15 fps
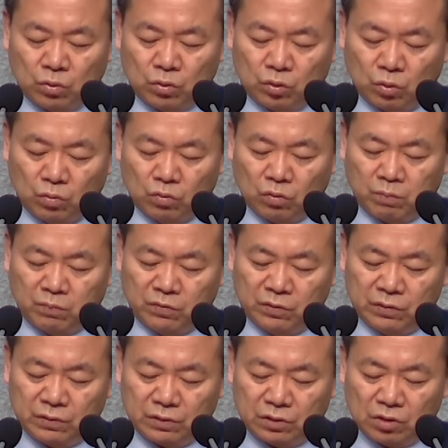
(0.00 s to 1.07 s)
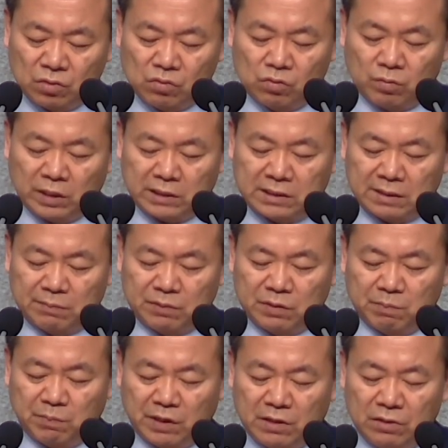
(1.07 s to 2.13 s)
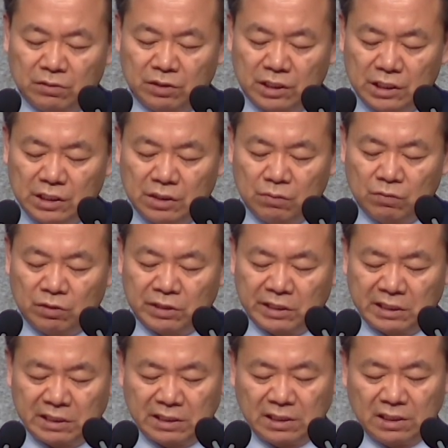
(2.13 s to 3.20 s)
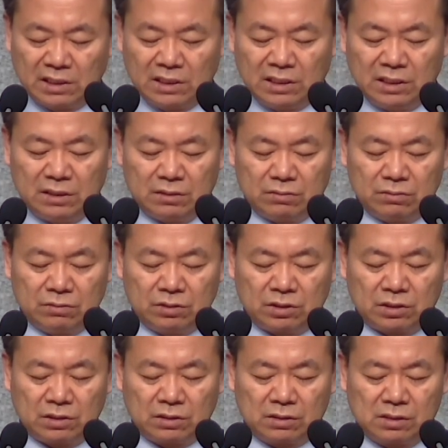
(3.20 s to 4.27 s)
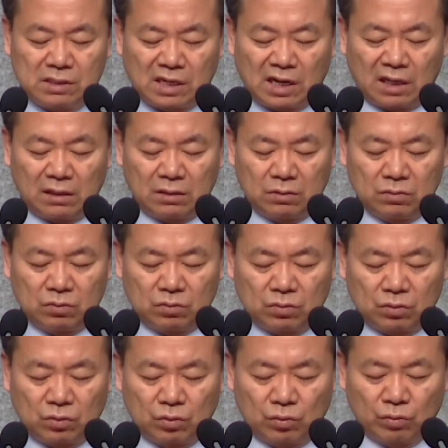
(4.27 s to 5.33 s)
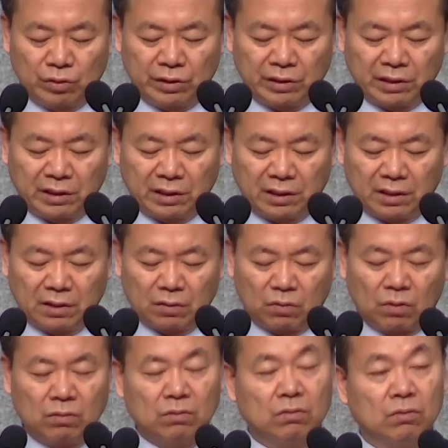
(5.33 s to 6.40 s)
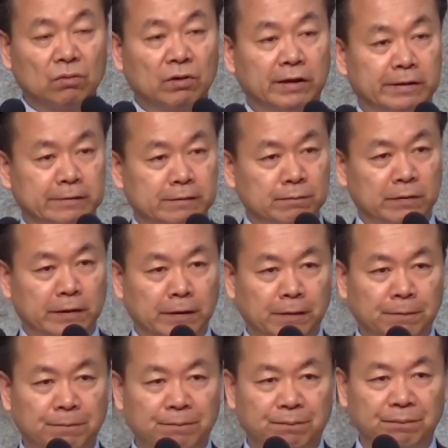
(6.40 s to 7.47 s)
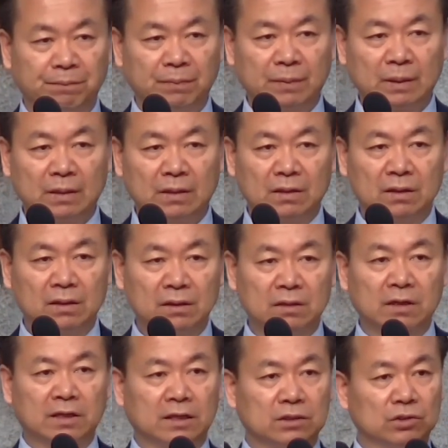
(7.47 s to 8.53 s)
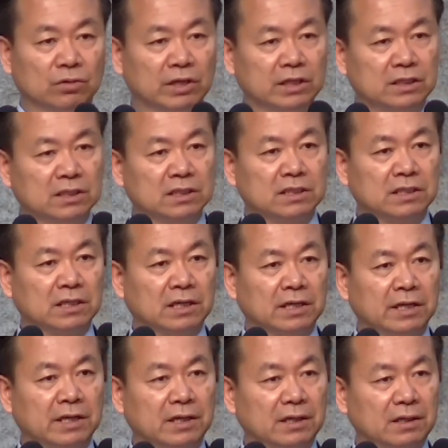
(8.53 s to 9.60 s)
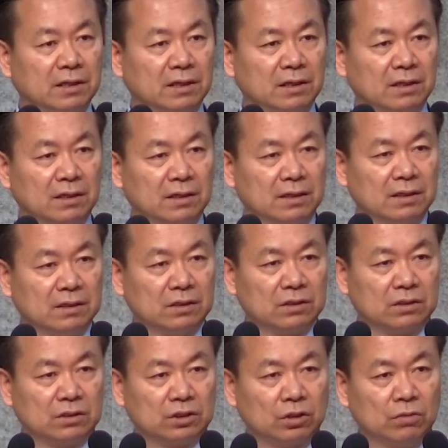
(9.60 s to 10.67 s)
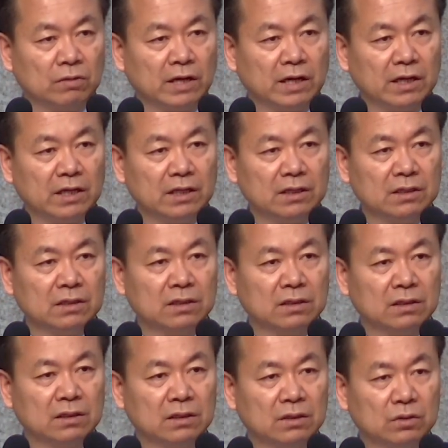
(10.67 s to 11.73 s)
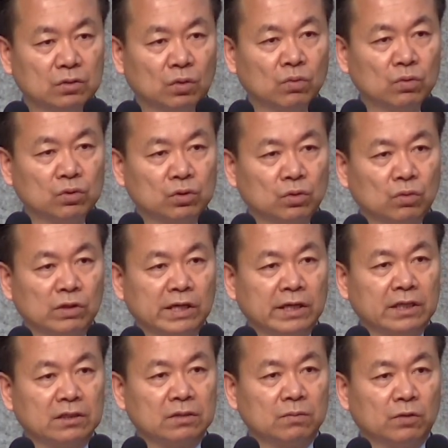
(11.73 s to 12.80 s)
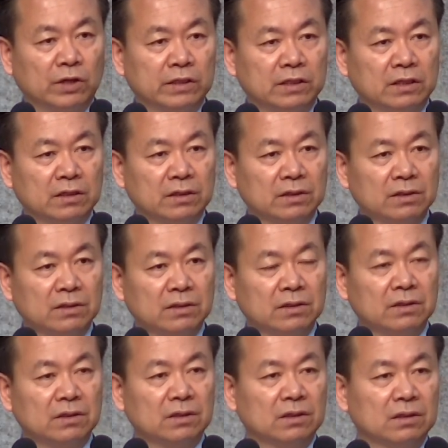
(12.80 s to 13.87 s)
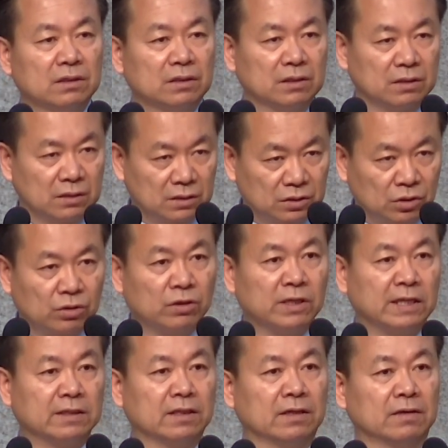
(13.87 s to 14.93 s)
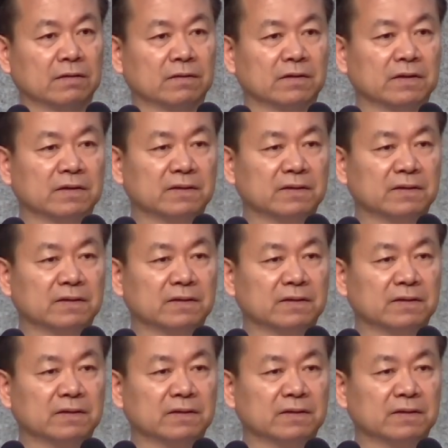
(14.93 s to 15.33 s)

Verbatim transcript: 총독부는 1938년 2월에 이 의식을 한국 교회에 권고하였습니다. 그러니까 정해진 시간에 천황이 있는 동쪽을 향해서 뭐 한다는 거예요? 절을 한다는 거예요.